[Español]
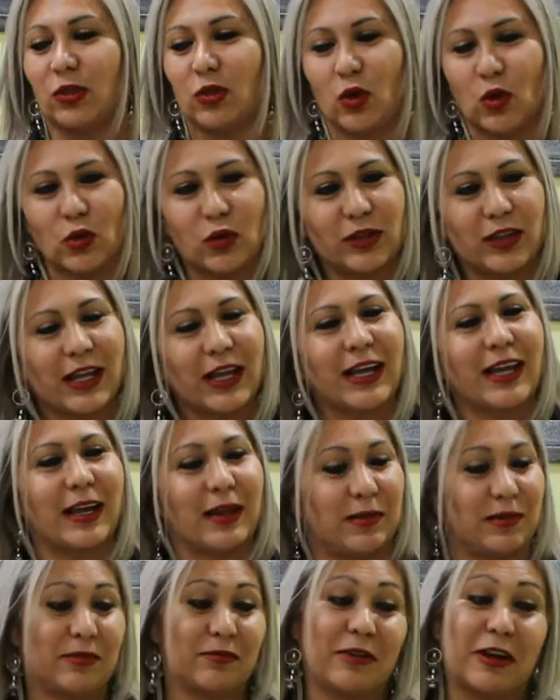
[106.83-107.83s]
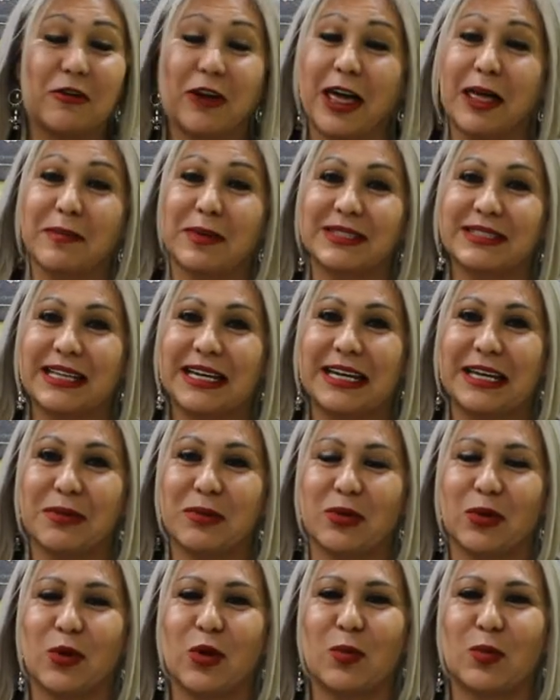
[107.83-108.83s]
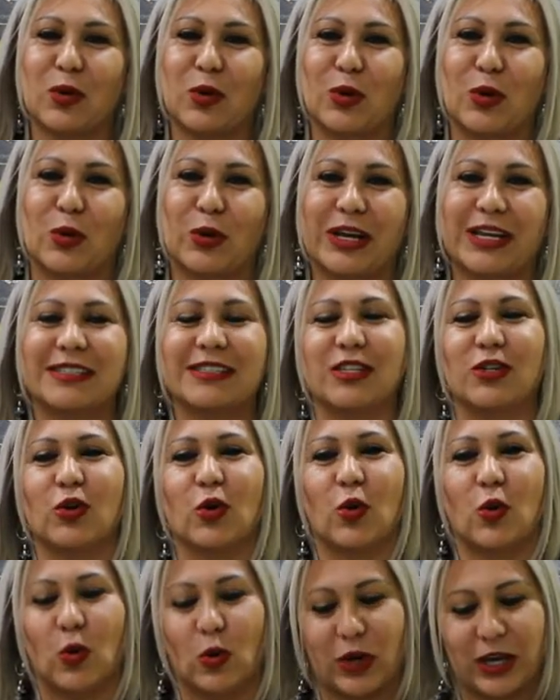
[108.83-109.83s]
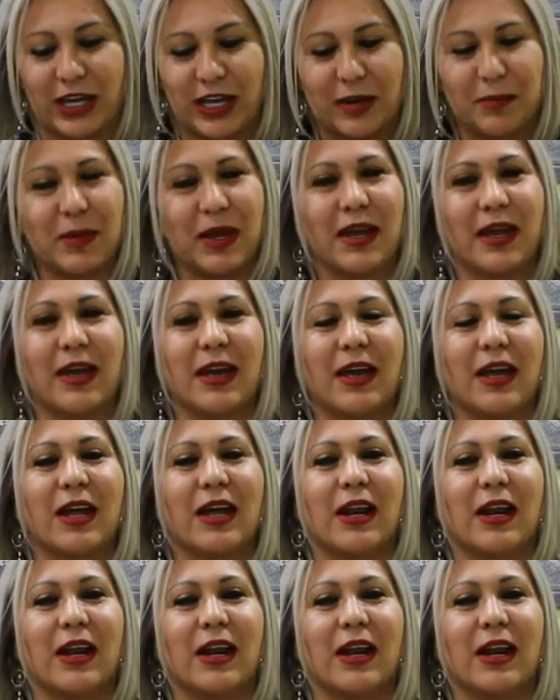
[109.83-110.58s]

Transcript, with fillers: dónde, no nada más del libro, cómo lo logré, sino con quién me